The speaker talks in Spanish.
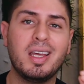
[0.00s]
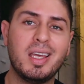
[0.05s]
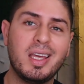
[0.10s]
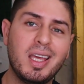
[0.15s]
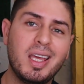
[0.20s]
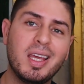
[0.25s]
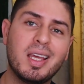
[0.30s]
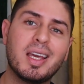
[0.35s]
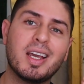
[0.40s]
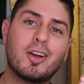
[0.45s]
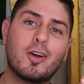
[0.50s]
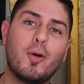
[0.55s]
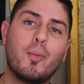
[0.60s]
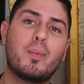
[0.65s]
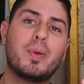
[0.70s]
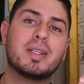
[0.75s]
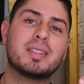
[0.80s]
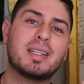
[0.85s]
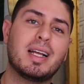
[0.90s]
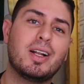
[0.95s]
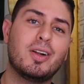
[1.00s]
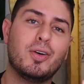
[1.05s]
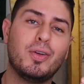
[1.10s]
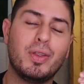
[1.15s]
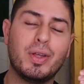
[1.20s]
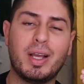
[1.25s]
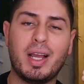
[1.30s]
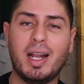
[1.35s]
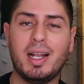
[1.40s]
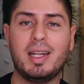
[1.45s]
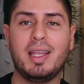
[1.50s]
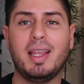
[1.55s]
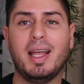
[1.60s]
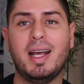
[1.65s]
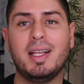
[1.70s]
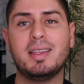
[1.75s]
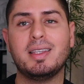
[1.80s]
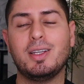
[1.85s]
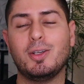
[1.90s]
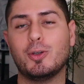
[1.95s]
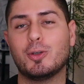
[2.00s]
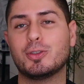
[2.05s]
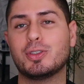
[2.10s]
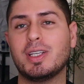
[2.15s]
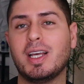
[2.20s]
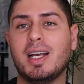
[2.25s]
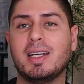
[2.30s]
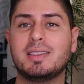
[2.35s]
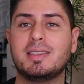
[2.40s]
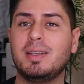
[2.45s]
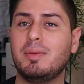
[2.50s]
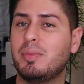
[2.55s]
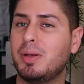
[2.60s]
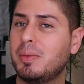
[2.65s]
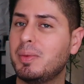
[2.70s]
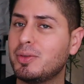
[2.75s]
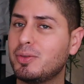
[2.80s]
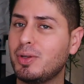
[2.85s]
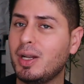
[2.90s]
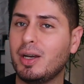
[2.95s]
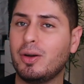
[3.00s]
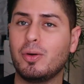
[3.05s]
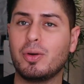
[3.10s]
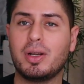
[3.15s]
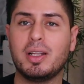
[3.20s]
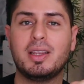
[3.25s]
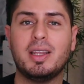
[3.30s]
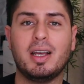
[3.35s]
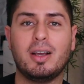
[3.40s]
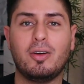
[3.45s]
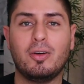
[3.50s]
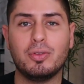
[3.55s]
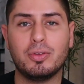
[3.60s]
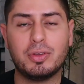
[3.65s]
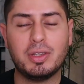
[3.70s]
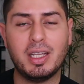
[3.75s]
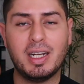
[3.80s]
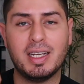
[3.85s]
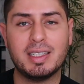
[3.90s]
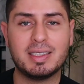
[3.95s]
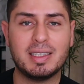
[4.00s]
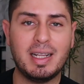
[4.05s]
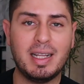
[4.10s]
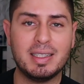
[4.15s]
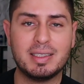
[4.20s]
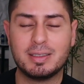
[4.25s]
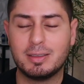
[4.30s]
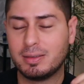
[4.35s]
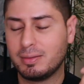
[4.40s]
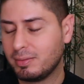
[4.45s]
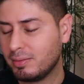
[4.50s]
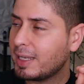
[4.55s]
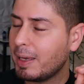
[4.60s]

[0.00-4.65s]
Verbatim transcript: y que compres algo de calidad y no sea simplemente una gorrita con tiras LEDs,